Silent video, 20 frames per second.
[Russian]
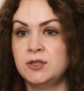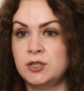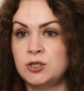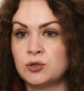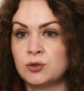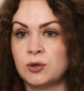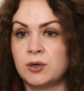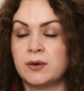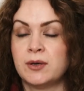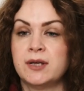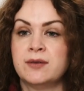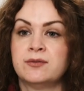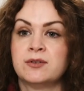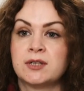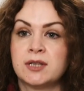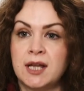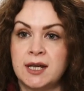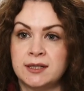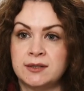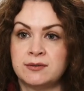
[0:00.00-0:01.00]
видео и
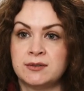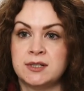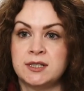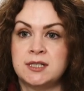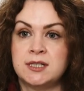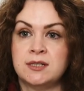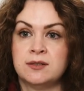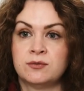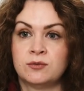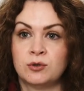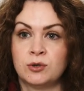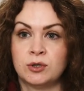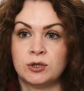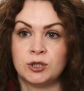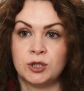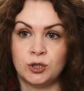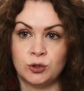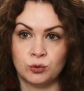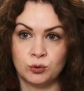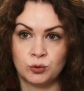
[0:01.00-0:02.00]
выкладываете его
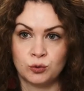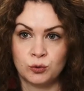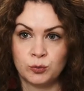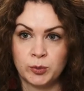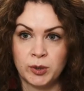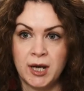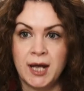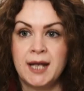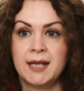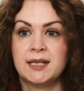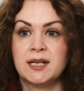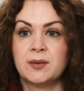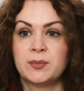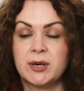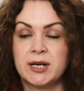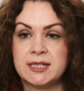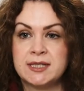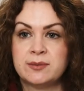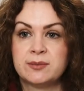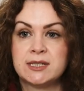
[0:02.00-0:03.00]
на YouTube,
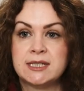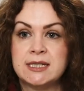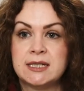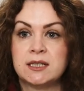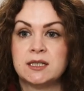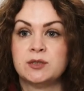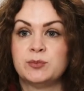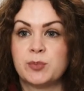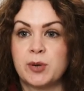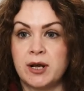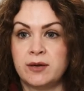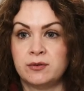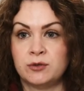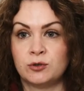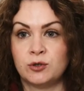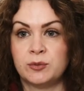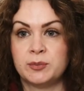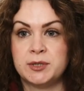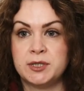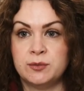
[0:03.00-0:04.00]
необходимо сделать
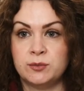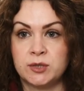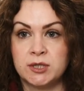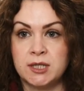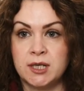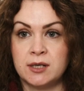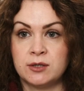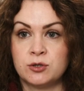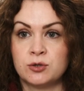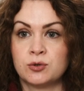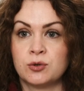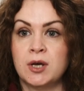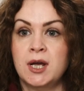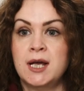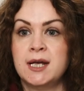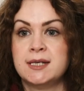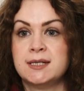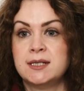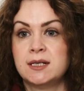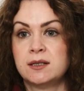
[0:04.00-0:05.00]
правильную оптимизацию,
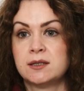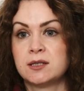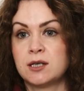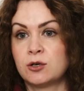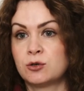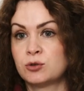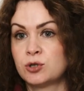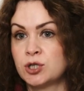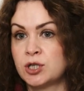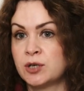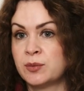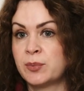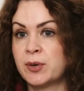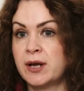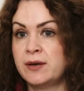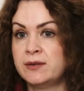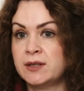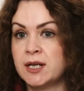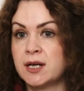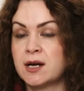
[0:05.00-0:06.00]
сделать хорошее,
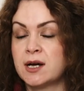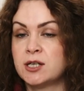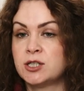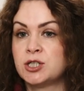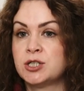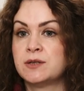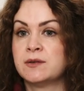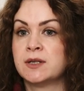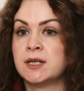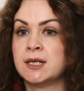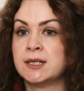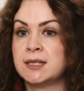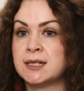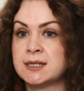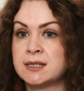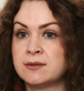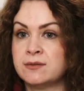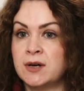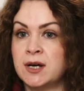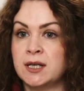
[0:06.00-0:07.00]
правильное, качественное
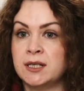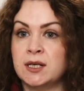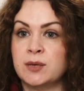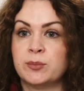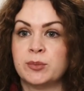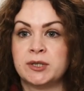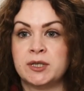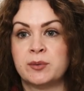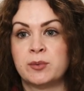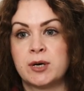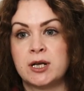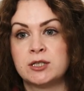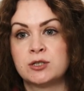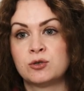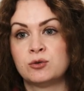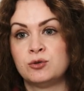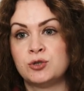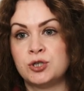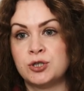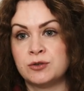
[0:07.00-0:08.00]
название, подобрать
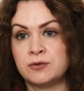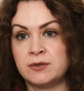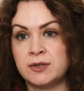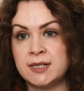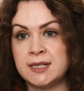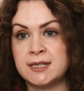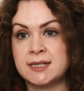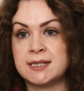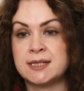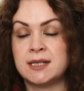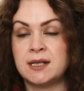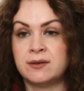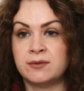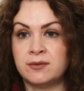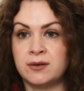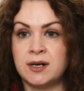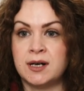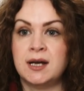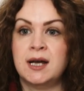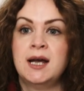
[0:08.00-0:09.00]
ключевые
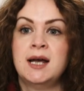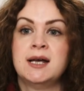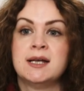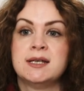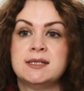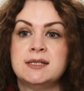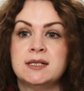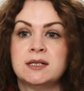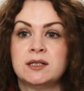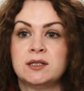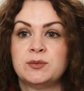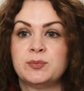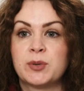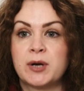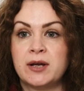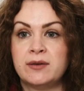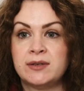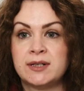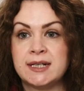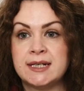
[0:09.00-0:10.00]
слова, сделать
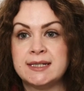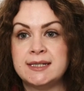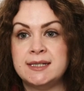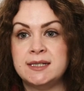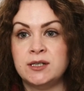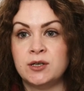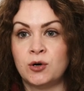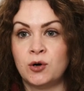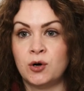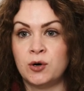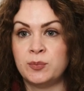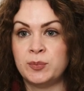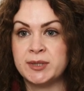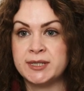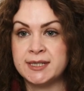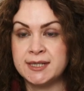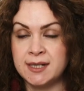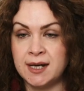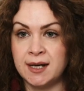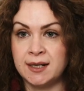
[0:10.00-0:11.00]
правильное
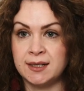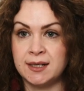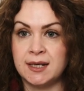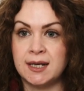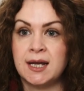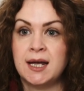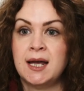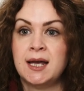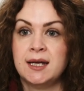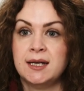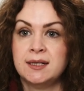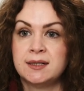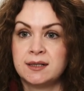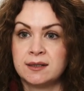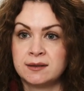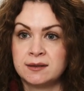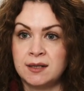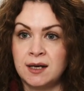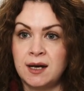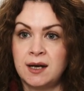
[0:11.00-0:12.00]
SEO-описание. И
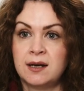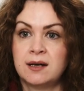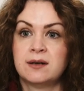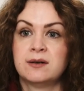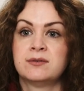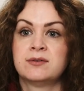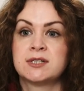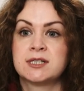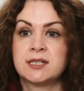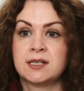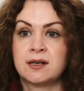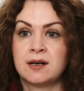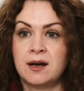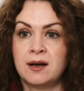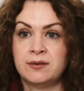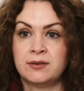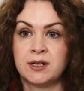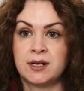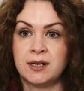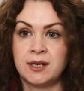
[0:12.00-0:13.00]
тогда
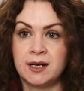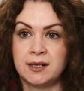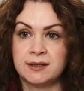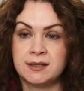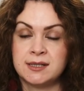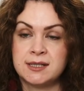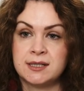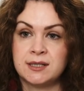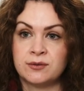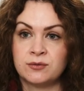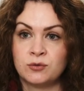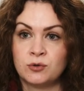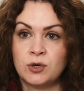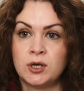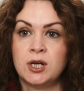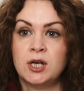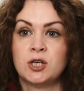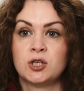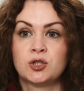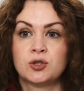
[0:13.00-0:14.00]
высока вероятность
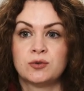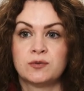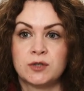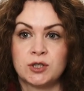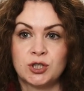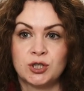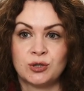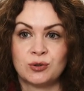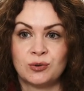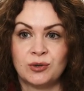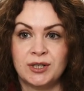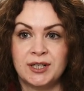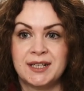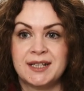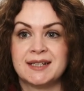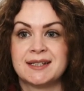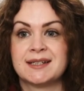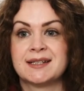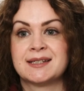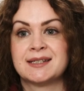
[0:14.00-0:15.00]
того, что ваши
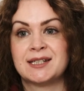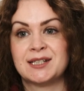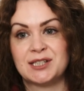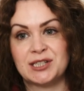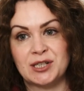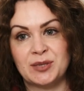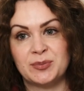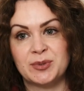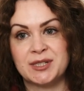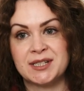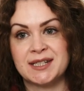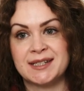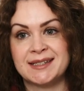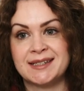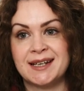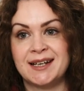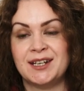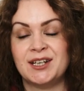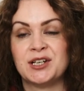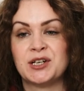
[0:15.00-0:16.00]
ролики зацепятся
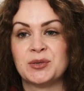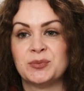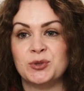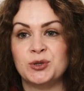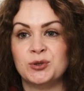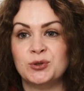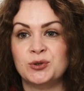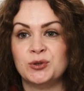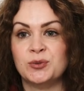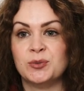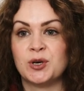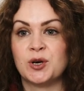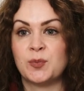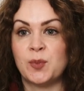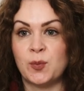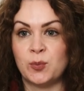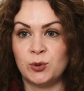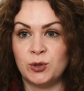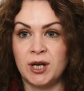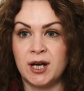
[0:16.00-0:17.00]
за рекомендуемый к
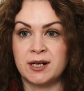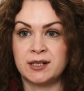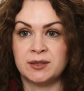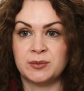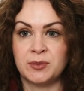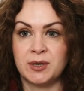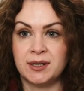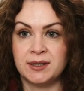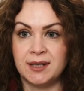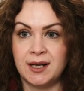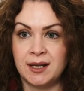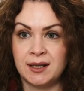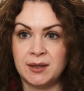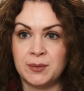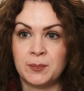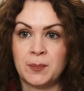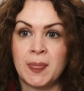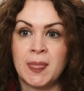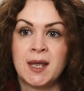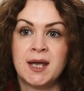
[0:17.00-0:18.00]
популярным
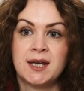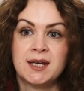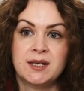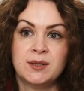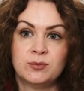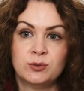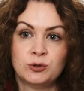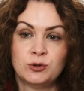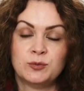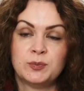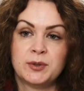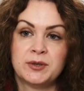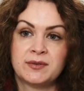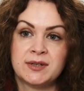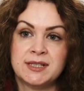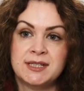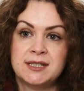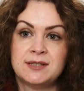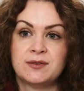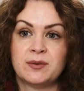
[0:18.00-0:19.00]
каналам и будут
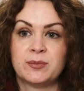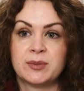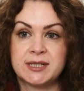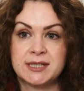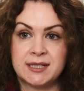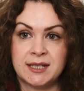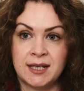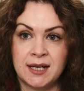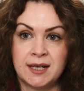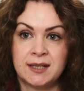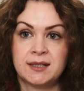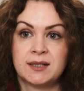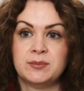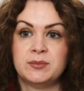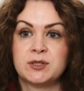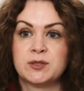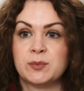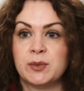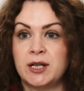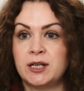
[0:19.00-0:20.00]
приводить вам постоянно
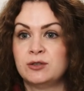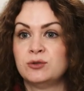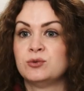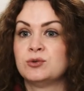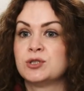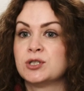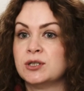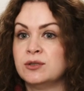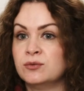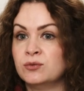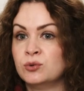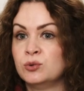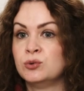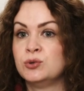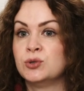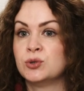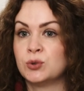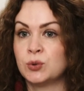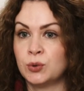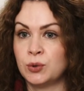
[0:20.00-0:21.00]
бесплатную целевую
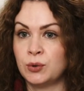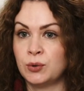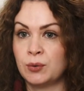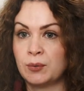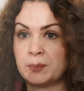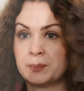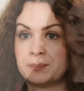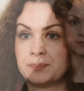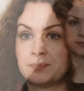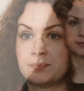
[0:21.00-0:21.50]
аудиторию.